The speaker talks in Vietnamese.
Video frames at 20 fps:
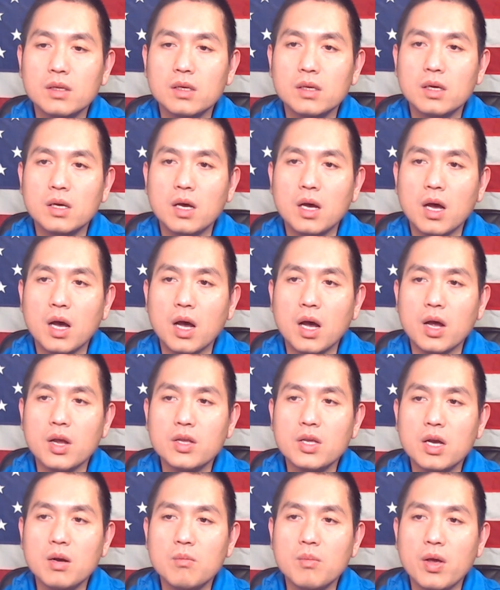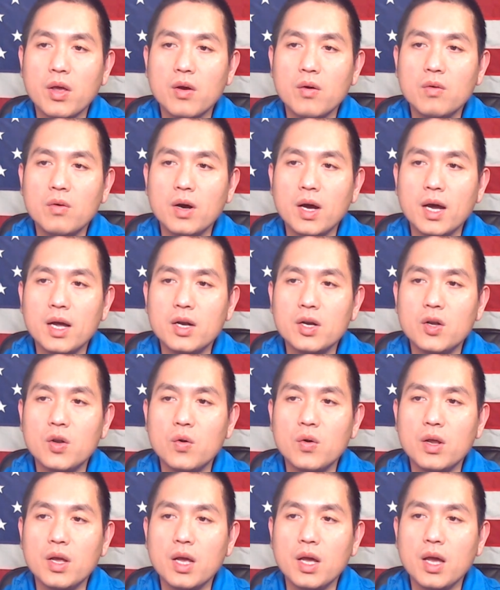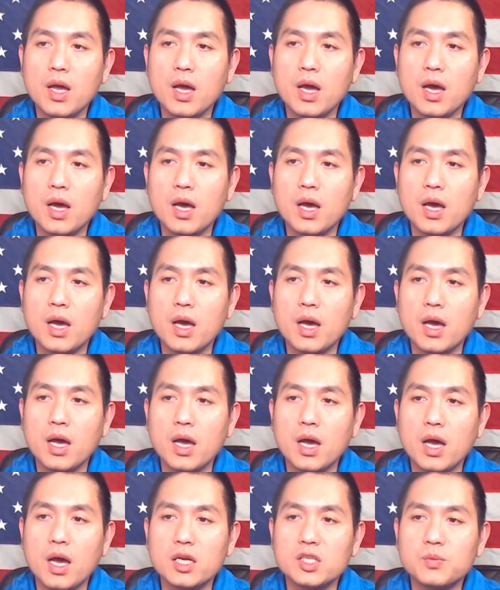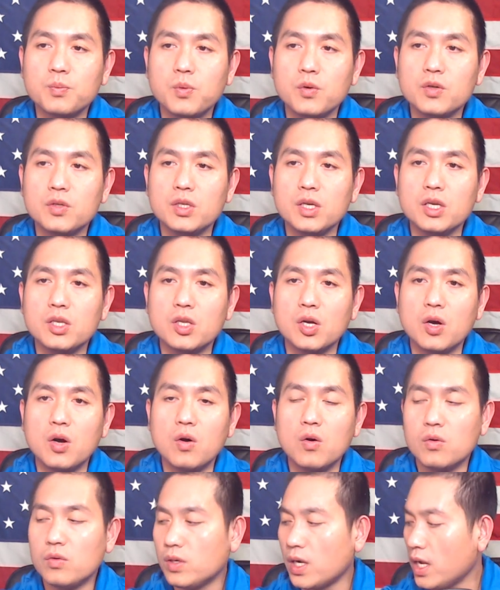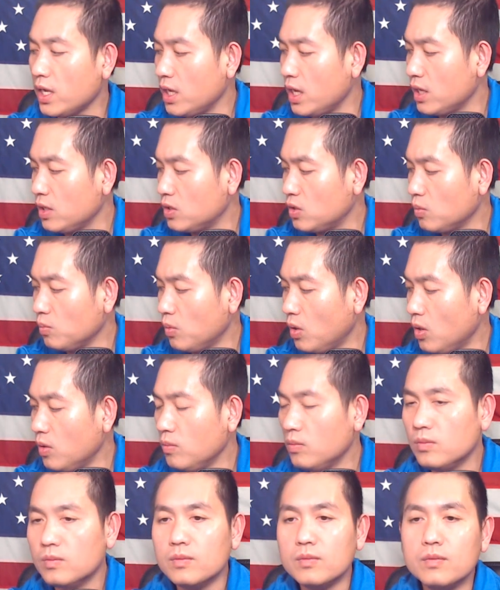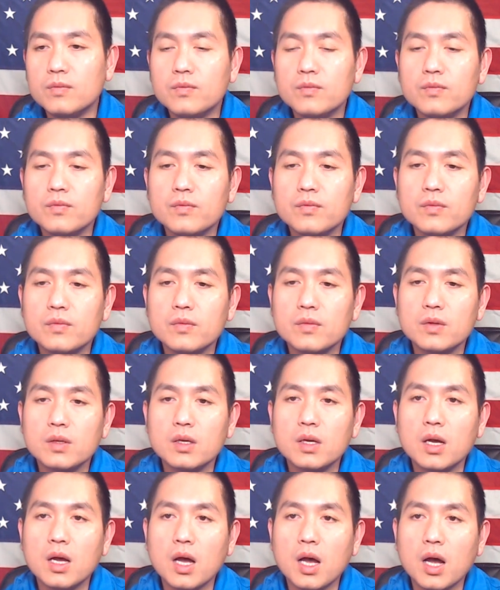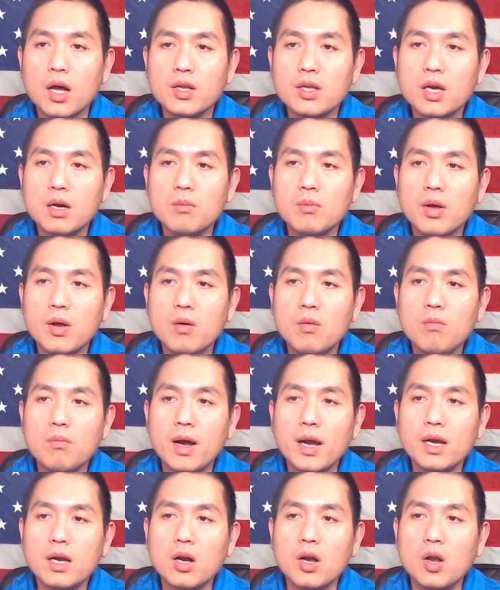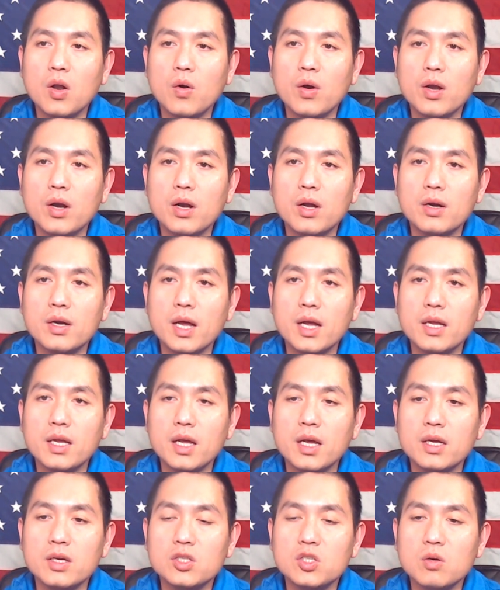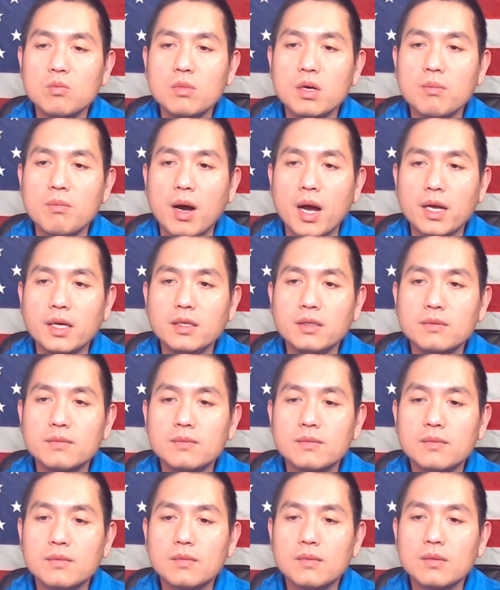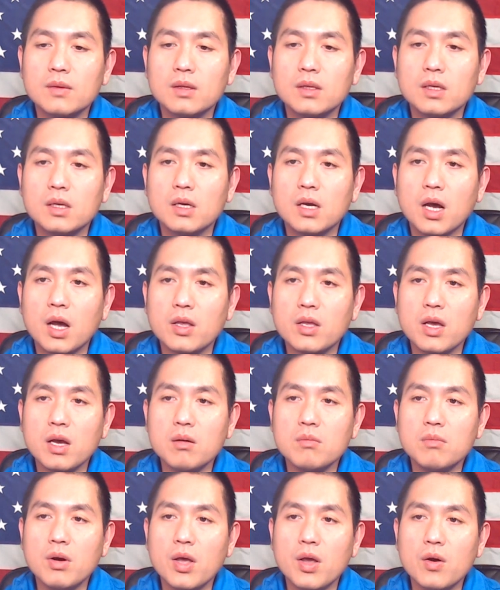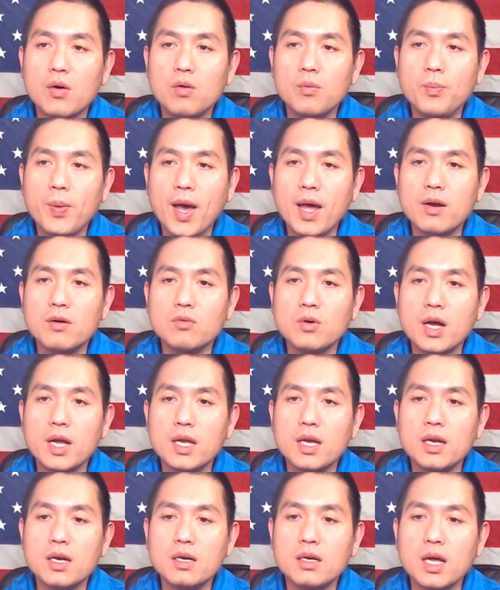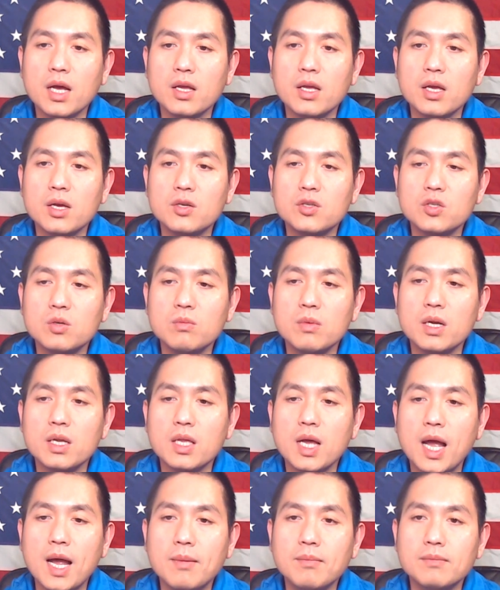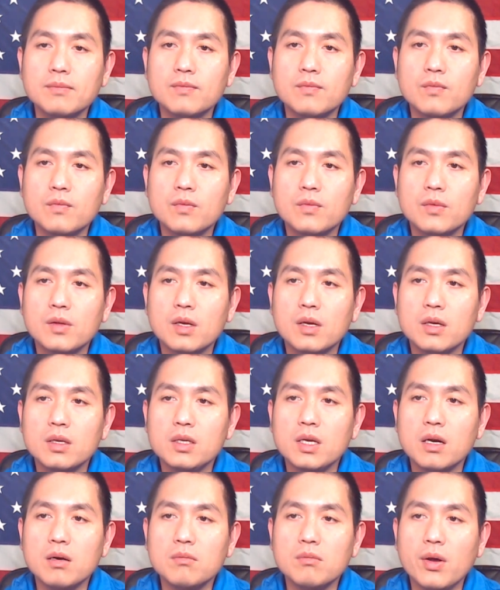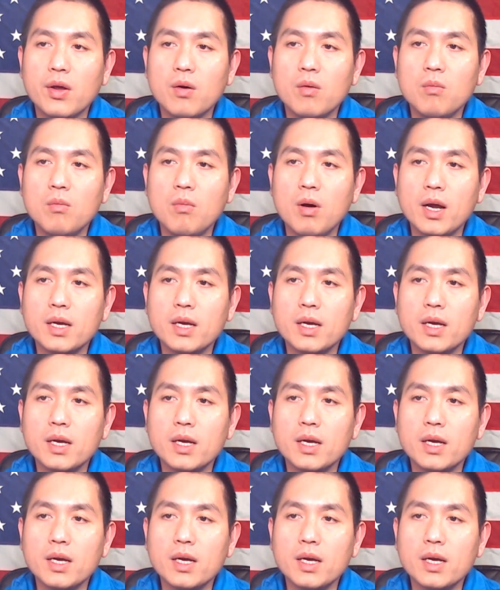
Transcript: à, dân biểu Anthony Esposito đại diện số 4 à, dân biểu Mike Lawyer đại diện số 17 dân biểu Pat Ryan đại diện số 18 dân biểu Mark